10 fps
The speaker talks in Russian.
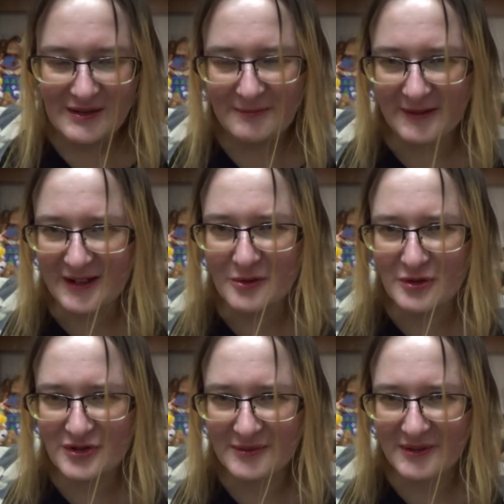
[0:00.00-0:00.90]

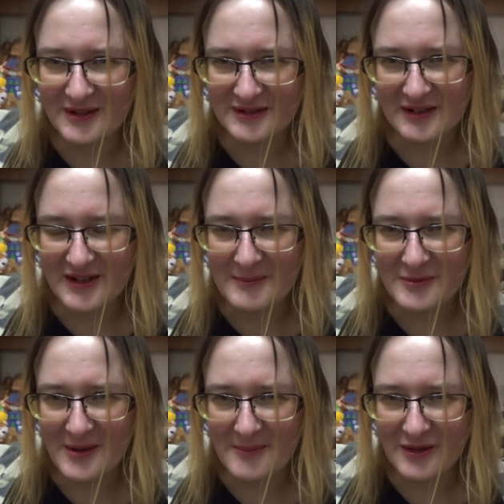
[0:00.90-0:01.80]
фотоотзывы, когда надо
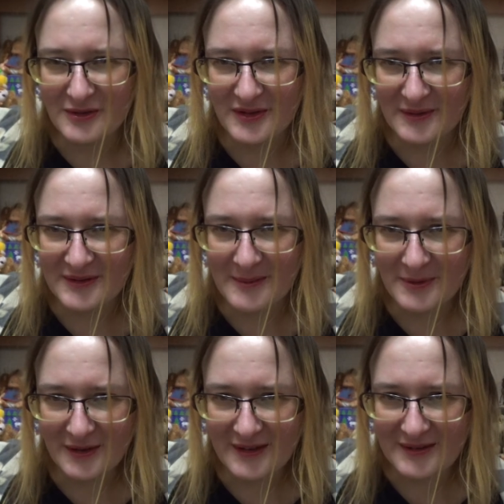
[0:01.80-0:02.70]
было баллы
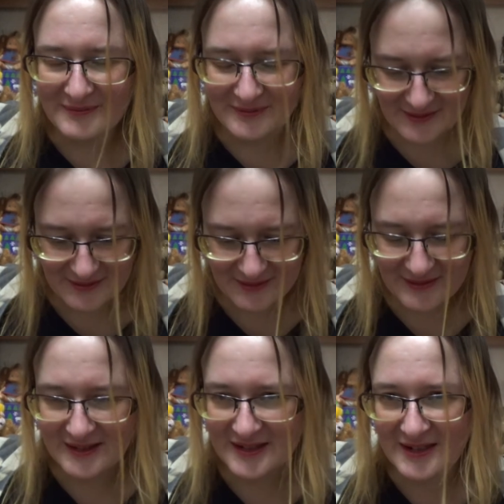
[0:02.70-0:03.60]
набирать
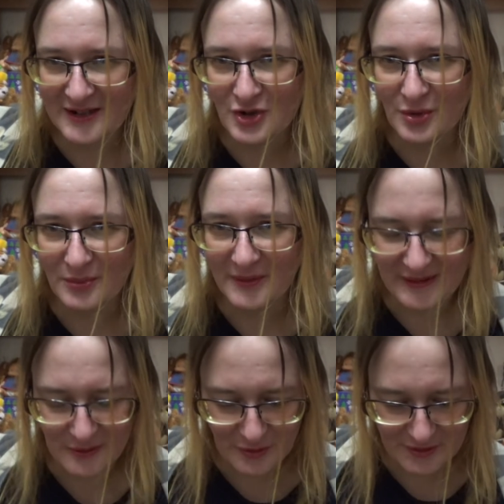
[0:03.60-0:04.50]
за счет
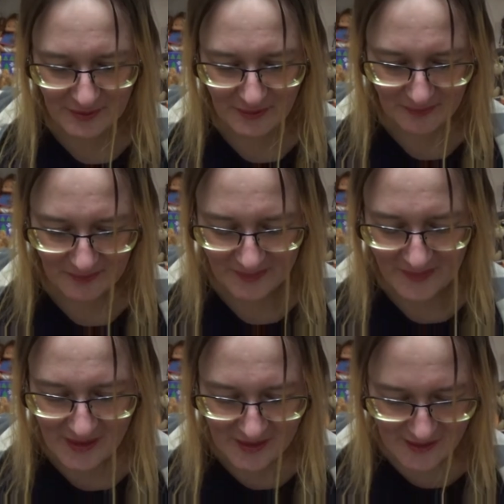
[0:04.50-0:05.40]
фотоотзывов.
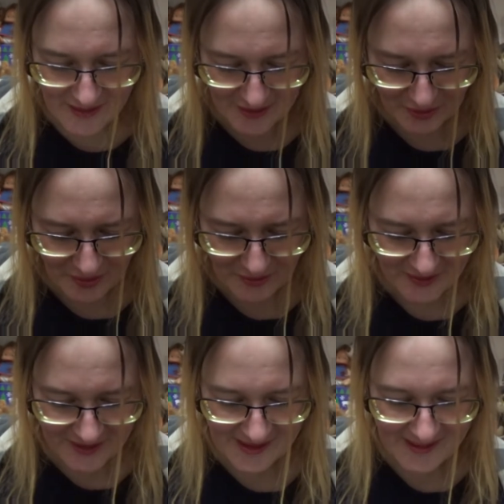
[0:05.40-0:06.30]
А тут
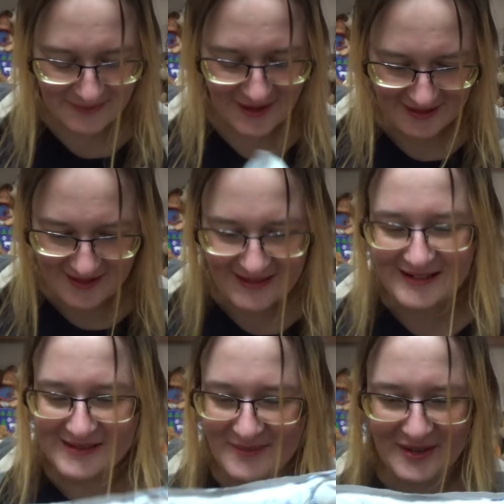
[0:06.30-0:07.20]
внезапно,
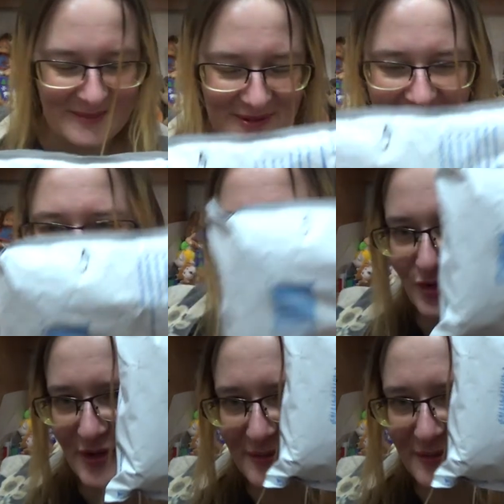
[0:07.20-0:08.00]
тогда мне написали, что я